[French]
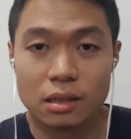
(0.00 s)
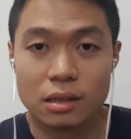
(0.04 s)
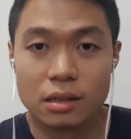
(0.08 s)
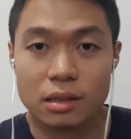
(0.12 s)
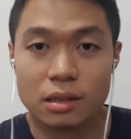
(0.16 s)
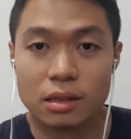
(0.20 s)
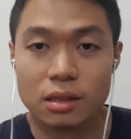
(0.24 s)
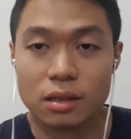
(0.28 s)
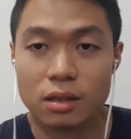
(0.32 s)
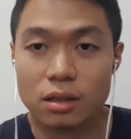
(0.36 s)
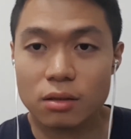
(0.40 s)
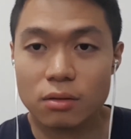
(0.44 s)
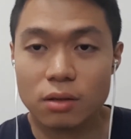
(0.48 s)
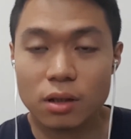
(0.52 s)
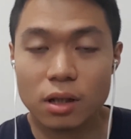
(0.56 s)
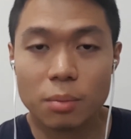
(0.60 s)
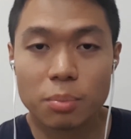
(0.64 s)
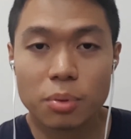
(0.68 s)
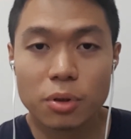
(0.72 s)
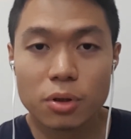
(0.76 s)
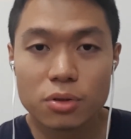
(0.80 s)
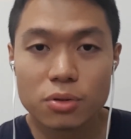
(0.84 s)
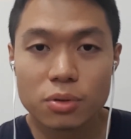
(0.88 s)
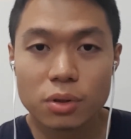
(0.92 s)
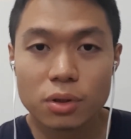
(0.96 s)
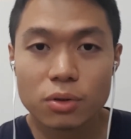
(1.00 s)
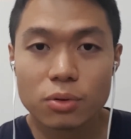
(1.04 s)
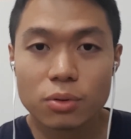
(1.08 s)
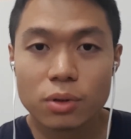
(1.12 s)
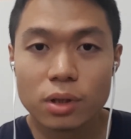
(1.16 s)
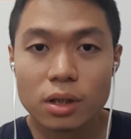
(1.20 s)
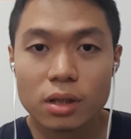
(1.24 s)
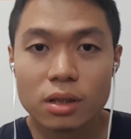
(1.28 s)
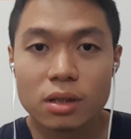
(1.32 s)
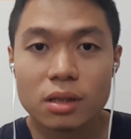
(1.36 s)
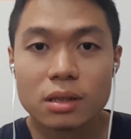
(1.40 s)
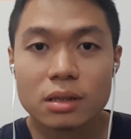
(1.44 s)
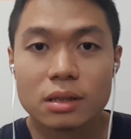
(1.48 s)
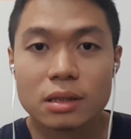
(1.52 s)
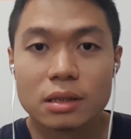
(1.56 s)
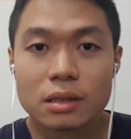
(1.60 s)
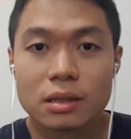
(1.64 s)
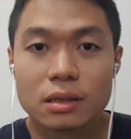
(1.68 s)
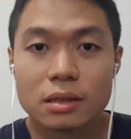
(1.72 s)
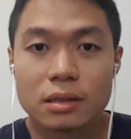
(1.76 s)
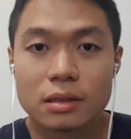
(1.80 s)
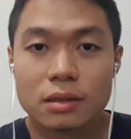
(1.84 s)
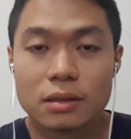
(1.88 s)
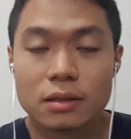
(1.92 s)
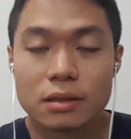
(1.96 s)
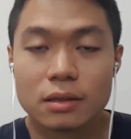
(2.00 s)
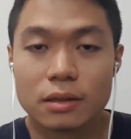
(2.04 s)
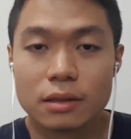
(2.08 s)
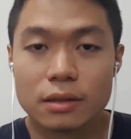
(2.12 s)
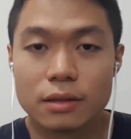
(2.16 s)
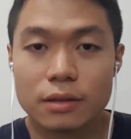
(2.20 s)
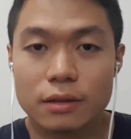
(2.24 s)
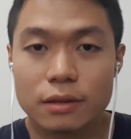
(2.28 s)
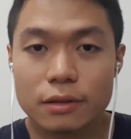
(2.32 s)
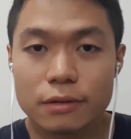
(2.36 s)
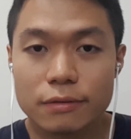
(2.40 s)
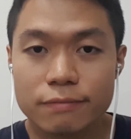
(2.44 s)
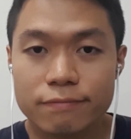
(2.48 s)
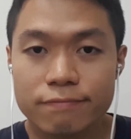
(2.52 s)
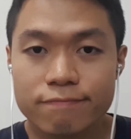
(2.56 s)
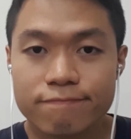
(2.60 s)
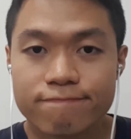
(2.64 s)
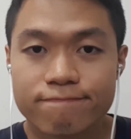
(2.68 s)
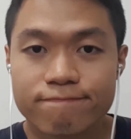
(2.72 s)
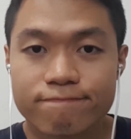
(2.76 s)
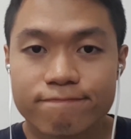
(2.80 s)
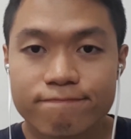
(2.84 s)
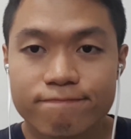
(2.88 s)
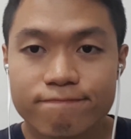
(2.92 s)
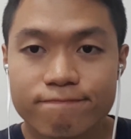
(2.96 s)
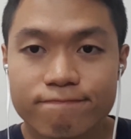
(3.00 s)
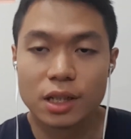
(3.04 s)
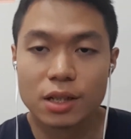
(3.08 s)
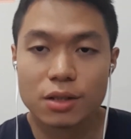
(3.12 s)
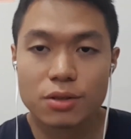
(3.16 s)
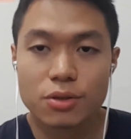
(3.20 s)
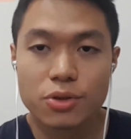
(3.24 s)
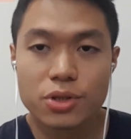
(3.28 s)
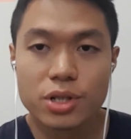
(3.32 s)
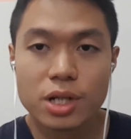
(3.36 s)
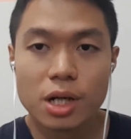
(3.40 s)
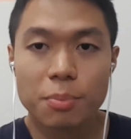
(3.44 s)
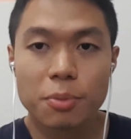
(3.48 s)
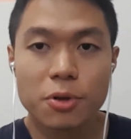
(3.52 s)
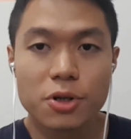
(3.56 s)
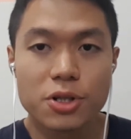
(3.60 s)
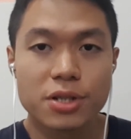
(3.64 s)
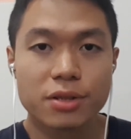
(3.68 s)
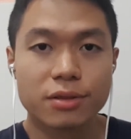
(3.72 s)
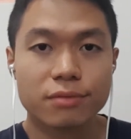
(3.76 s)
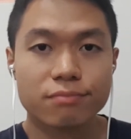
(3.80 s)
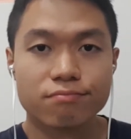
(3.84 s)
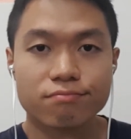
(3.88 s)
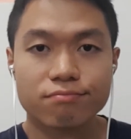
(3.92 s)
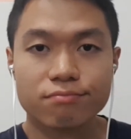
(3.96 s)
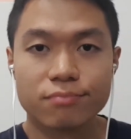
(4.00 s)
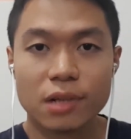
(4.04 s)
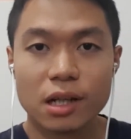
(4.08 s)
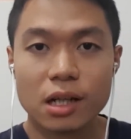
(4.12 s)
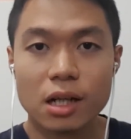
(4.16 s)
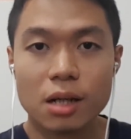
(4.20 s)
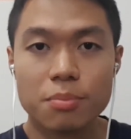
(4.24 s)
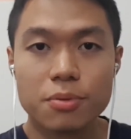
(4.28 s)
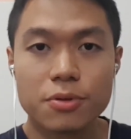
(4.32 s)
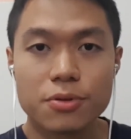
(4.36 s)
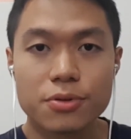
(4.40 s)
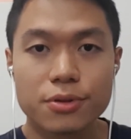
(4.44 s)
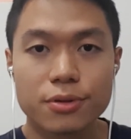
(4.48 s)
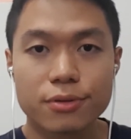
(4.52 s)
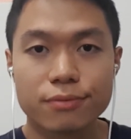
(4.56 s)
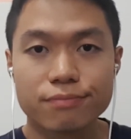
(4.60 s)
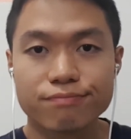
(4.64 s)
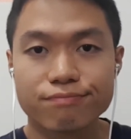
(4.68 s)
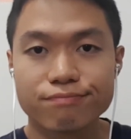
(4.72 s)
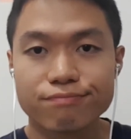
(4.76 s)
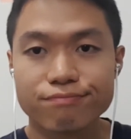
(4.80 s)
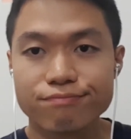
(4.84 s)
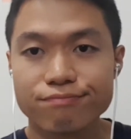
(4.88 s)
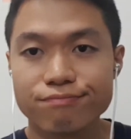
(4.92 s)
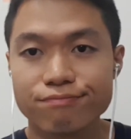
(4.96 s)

Et euh, voilà, prends soin de toi. Euh, et je te dis à la prochaine. Allez, à plus.